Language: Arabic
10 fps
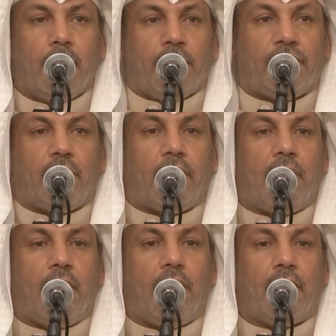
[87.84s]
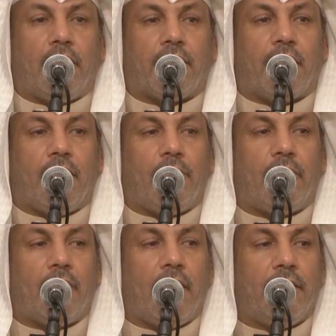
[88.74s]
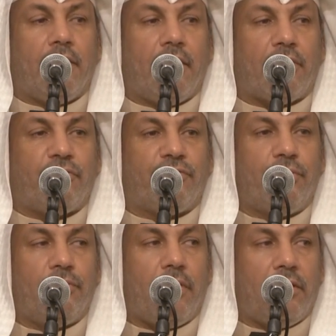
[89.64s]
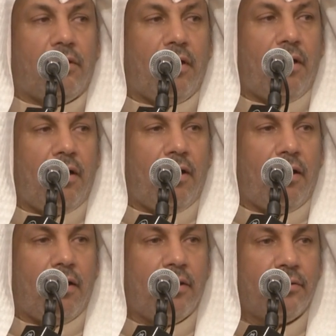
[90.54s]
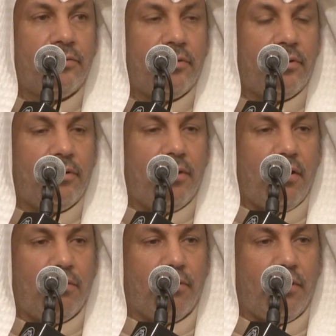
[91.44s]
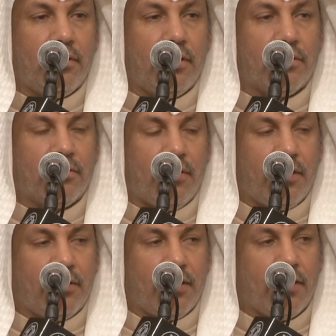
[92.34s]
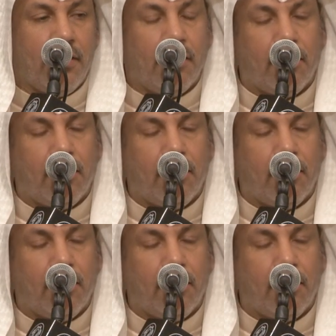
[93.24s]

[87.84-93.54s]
صلى الله عليك يا مولاي يا رسول الله صلى الله عليك وعلى